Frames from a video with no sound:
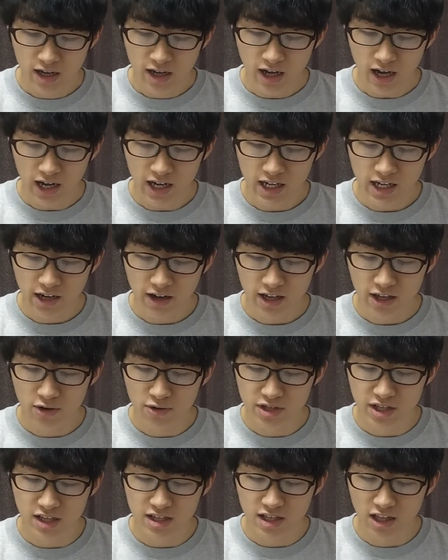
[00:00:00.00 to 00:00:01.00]
有川
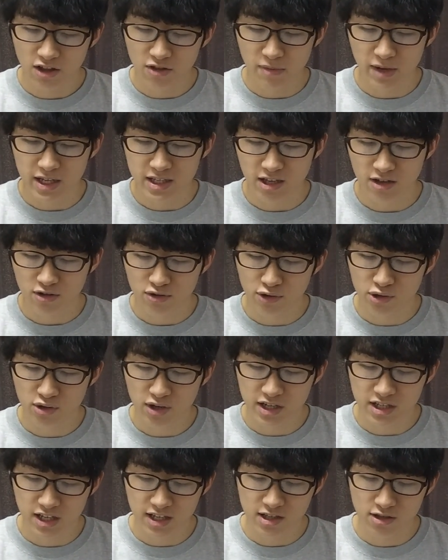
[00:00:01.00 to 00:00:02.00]
博先生の名作図書
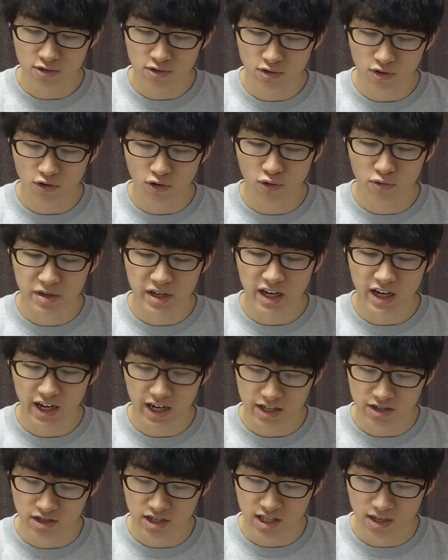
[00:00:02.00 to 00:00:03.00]
館戦争を
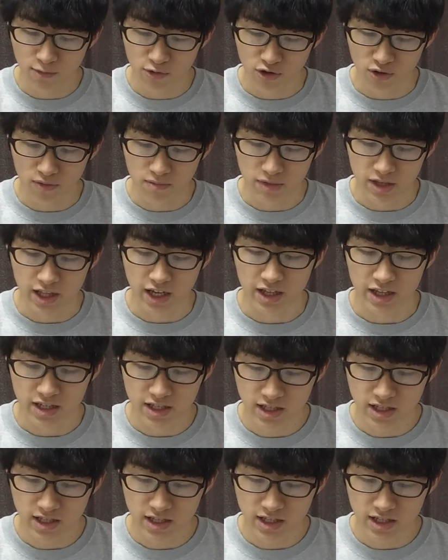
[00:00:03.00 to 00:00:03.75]
コミカライズしたものみたいです